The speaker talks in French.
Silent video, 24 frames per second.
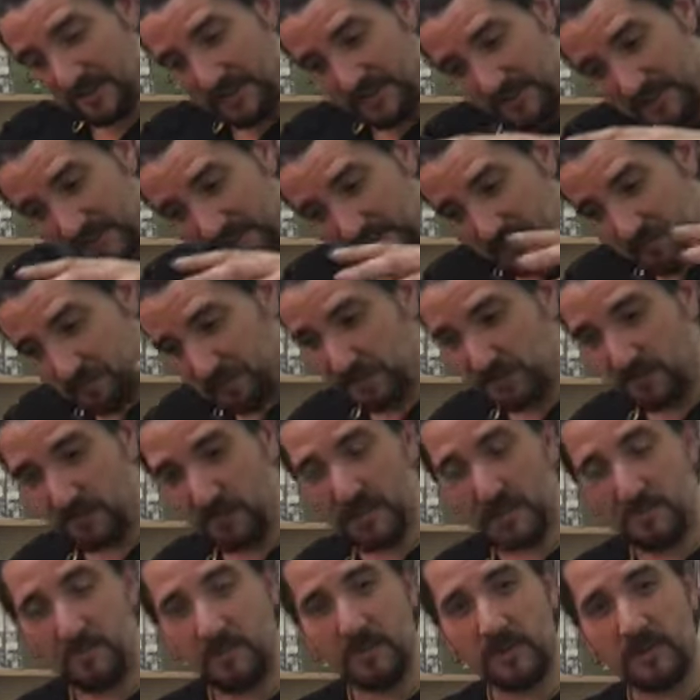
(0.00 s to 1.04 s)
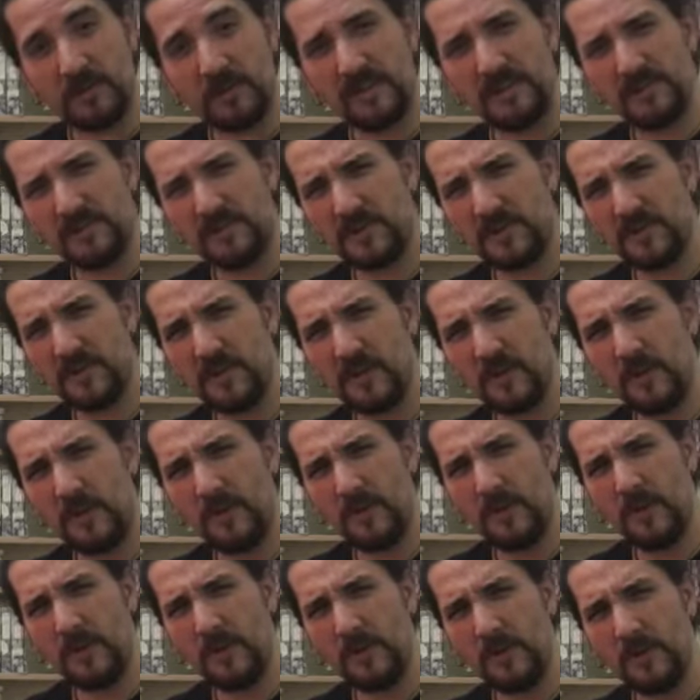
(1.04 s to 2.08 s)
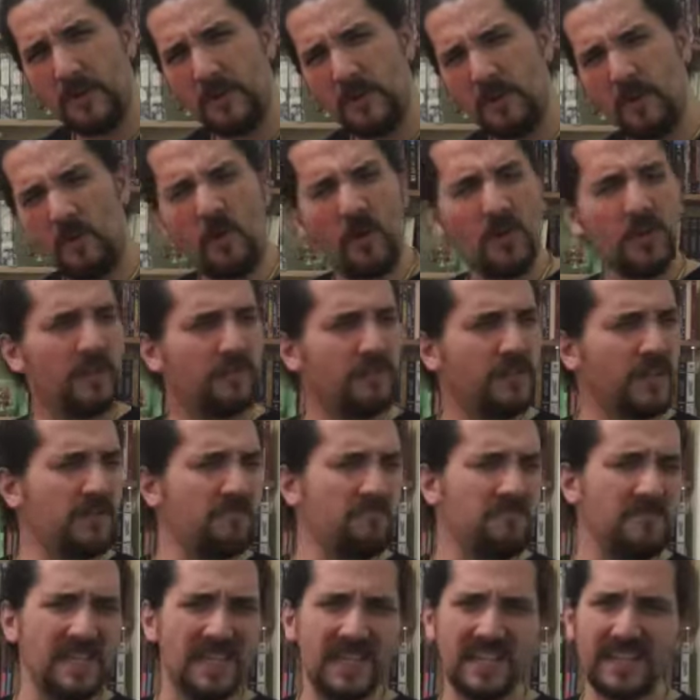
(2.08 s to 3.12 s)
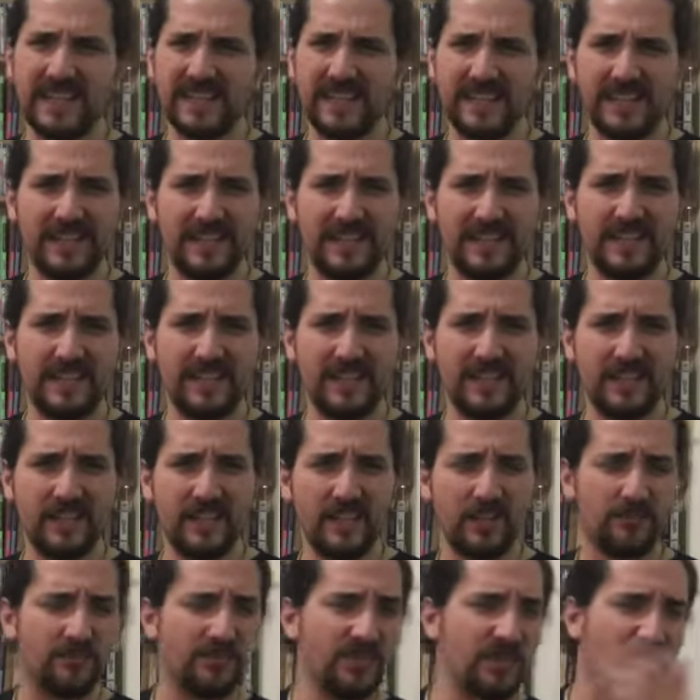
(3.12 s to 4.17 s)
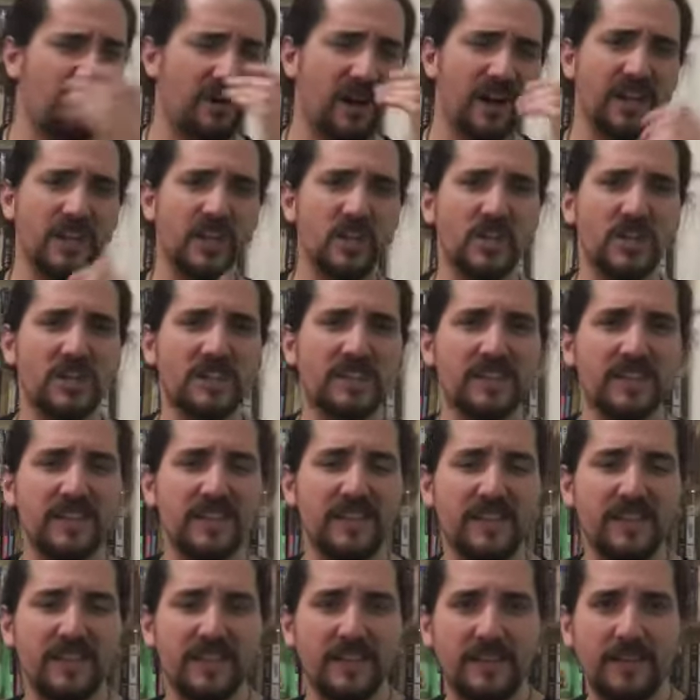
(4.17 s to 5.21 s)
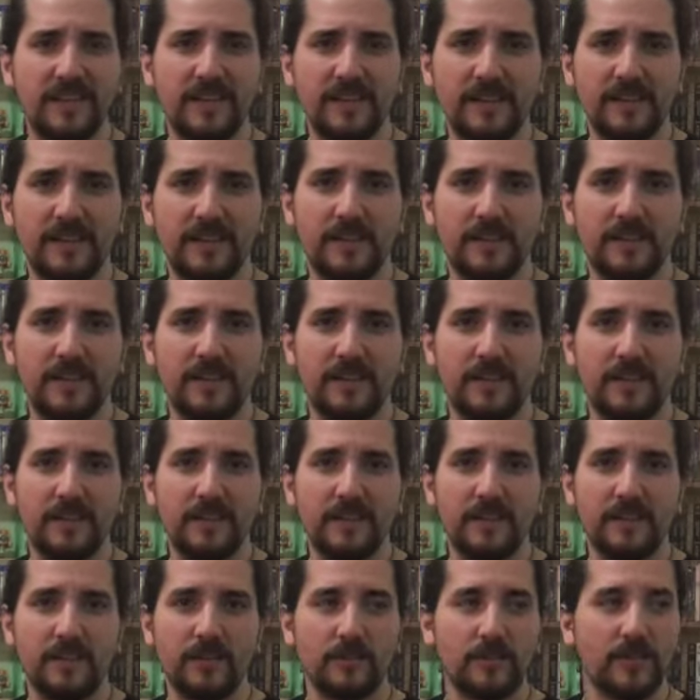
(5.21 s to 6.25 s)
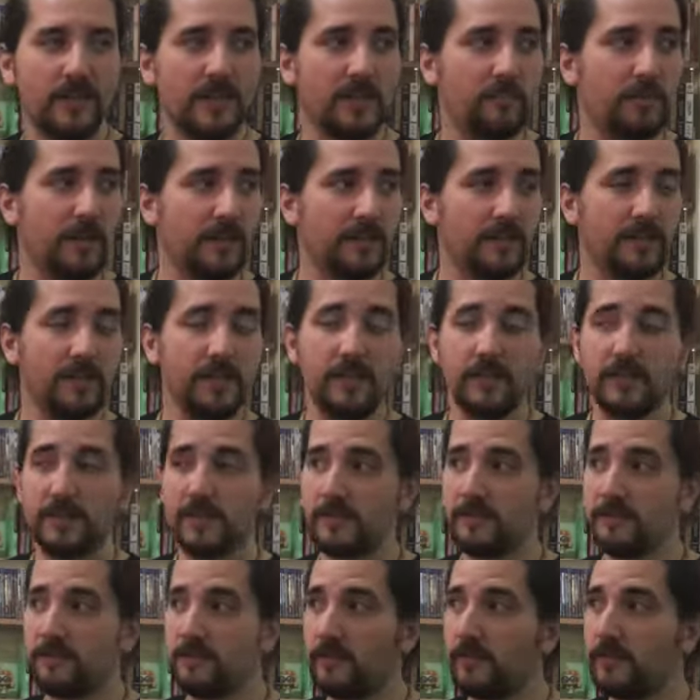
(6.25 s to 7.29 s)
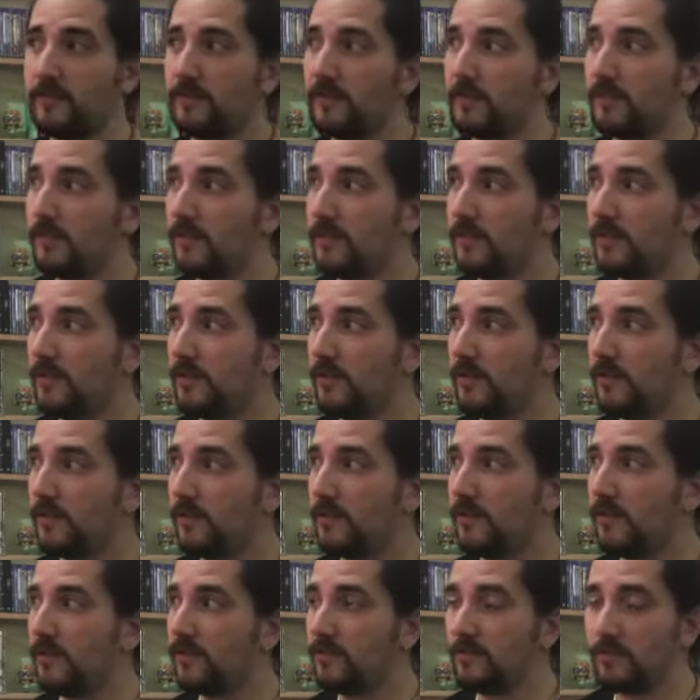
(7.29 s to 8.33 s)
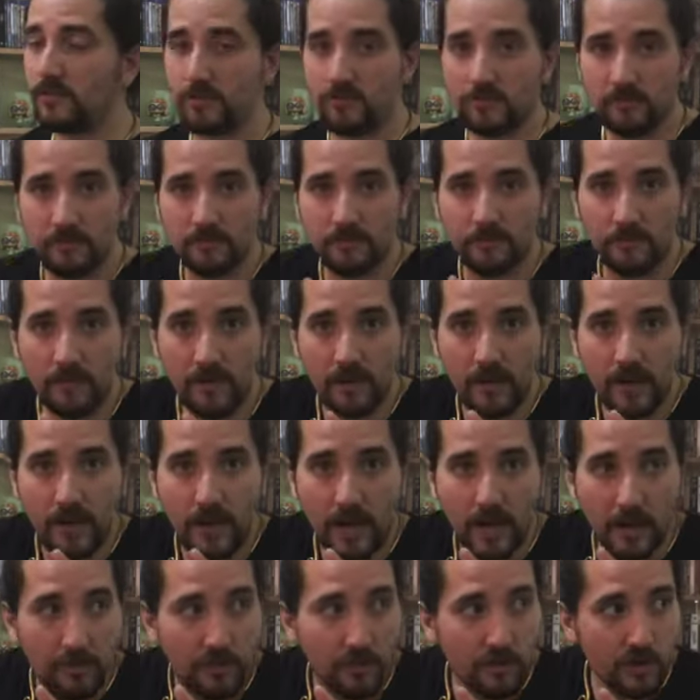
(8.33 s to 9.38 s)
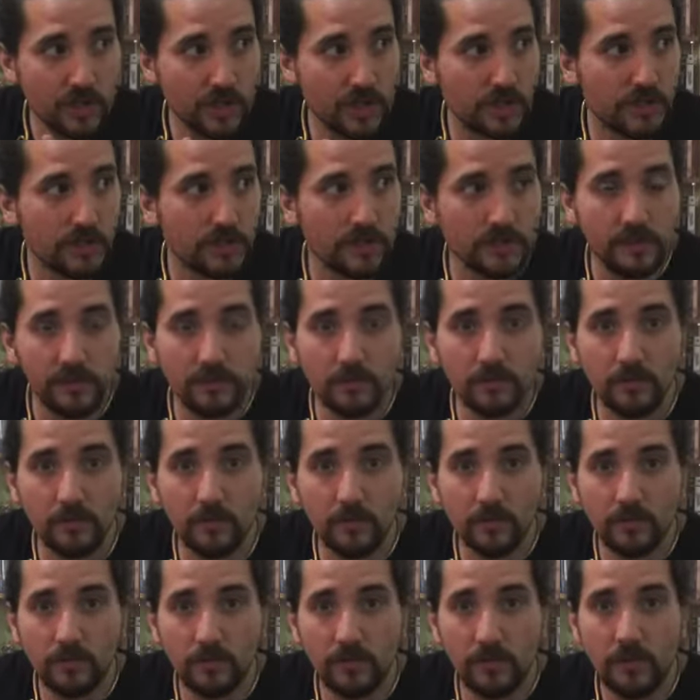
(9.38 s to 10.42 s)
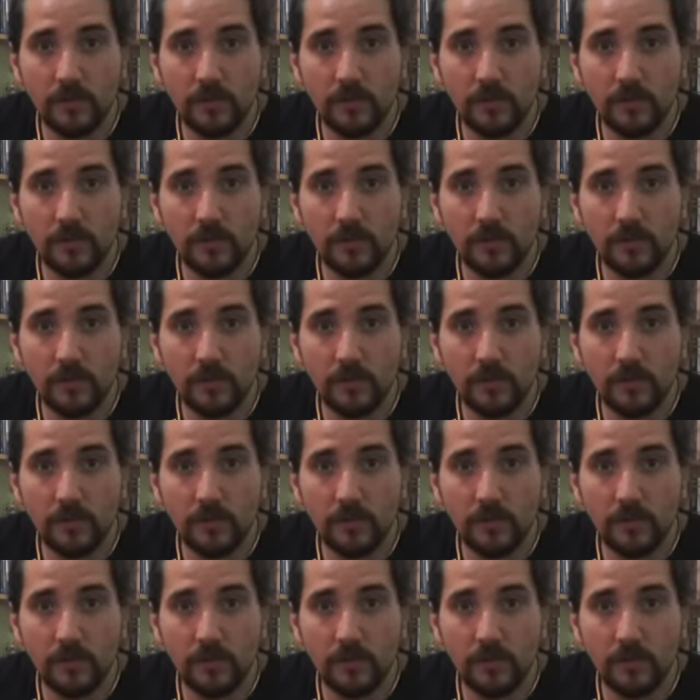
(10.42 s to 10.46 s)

Ils ont discuté pendant des heures. Le roi en avait la migraine. Il a fini par aller chasser. Quand il est parti, les savants se sont rapprochés les uns des autres